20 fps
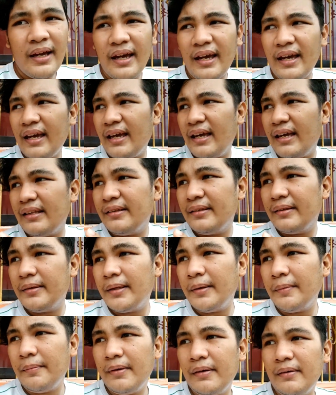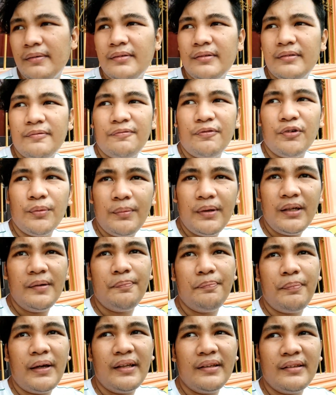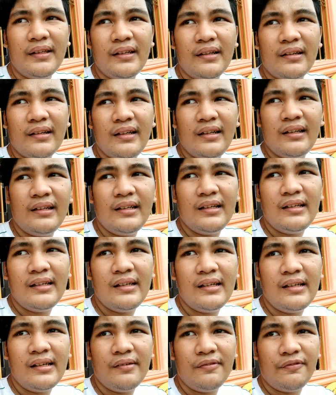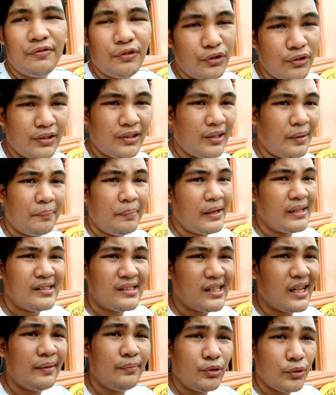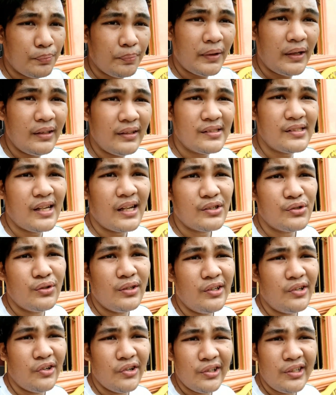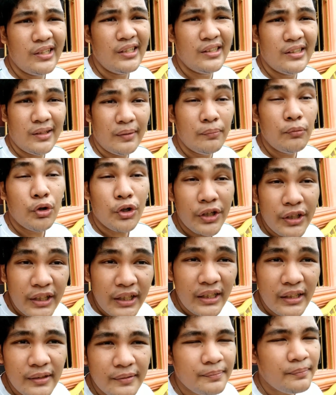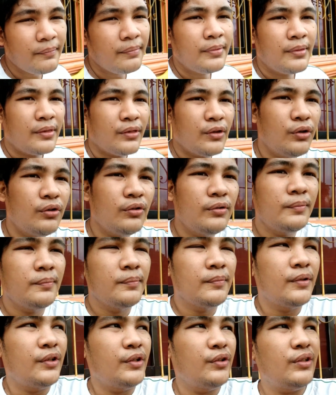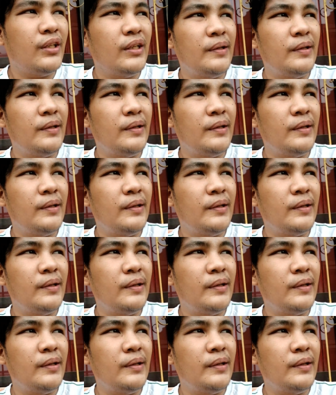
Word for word: And the, for me painting really for the best time to paint is actually early in the morning, no? Yung